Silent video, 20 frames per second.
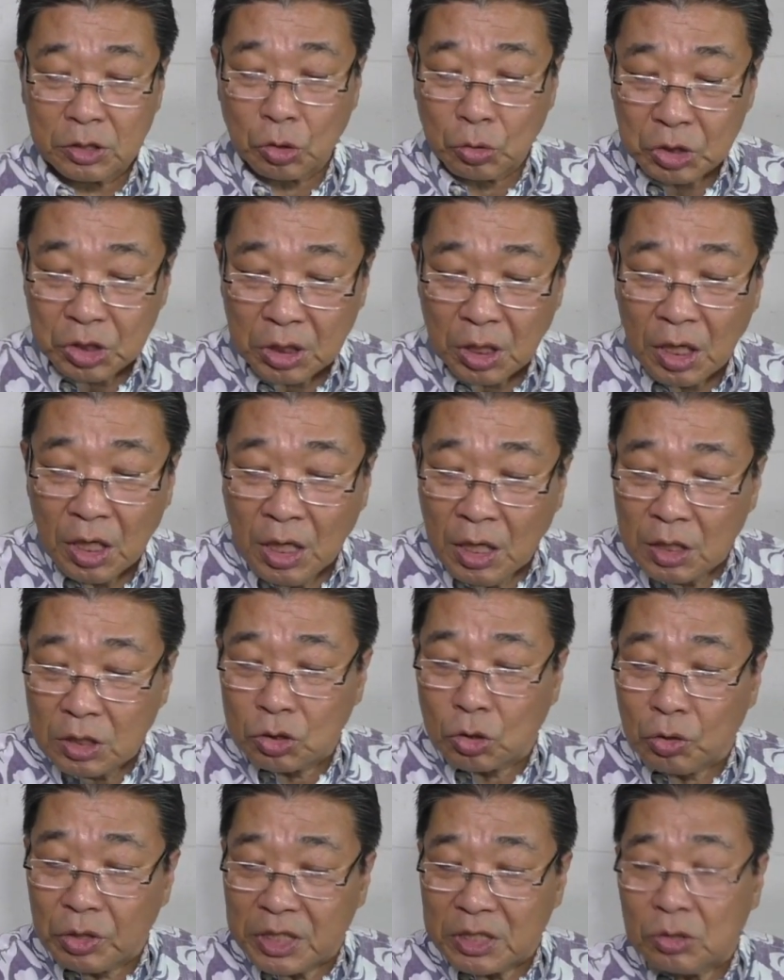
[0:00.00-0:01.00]
そして、
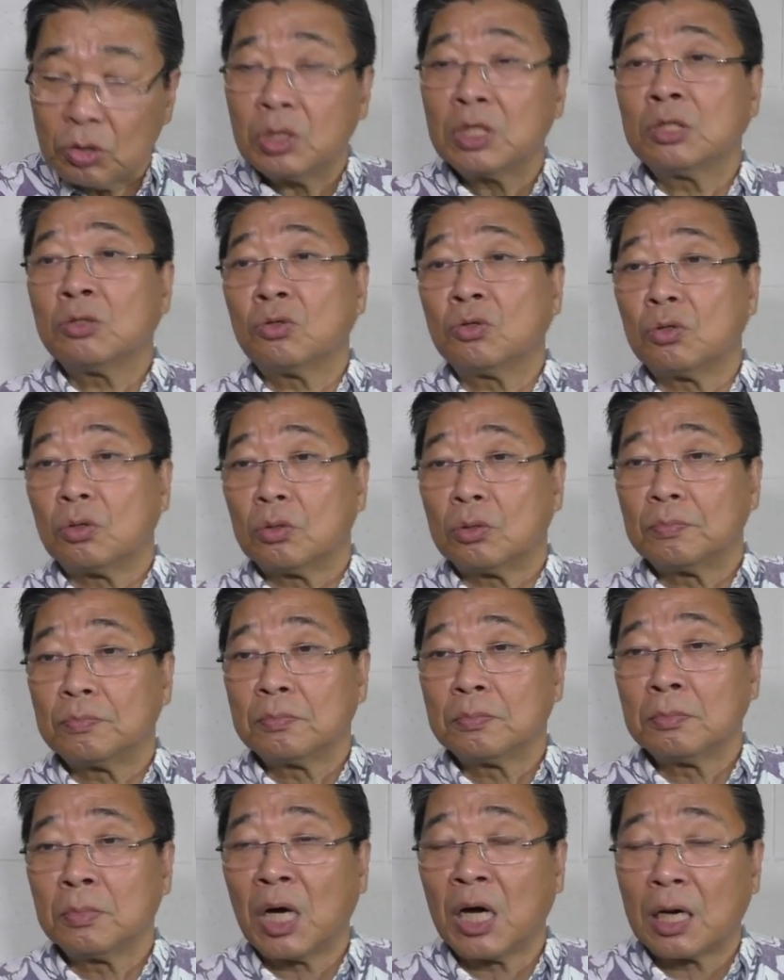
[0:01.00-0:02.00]
それぞれの、
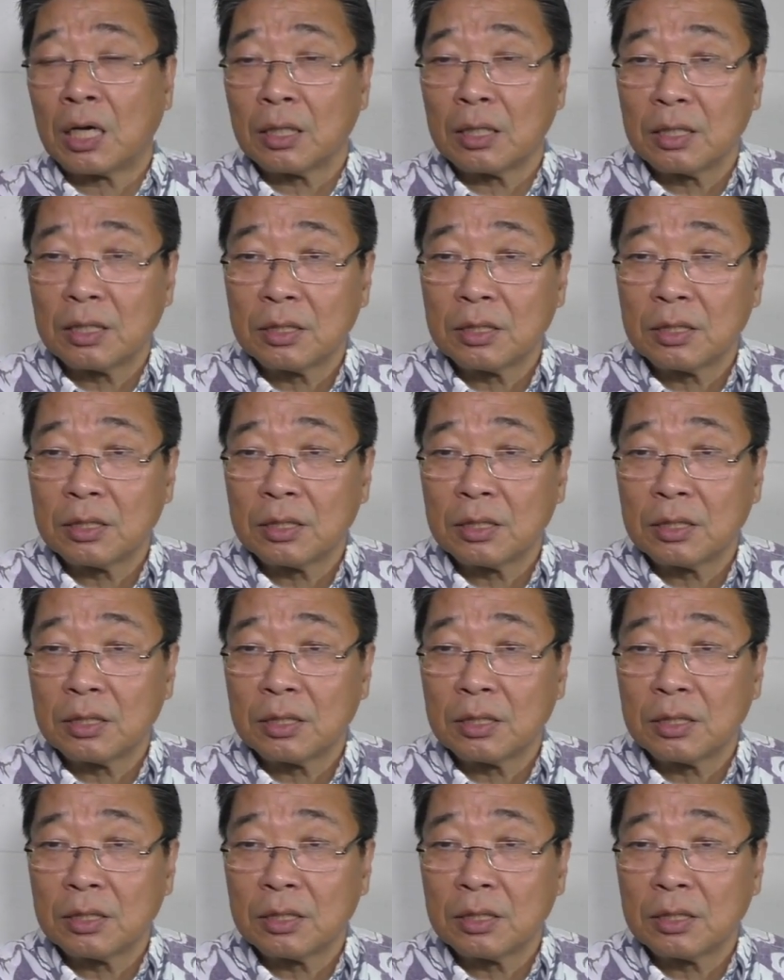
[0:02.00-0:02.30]
まあ、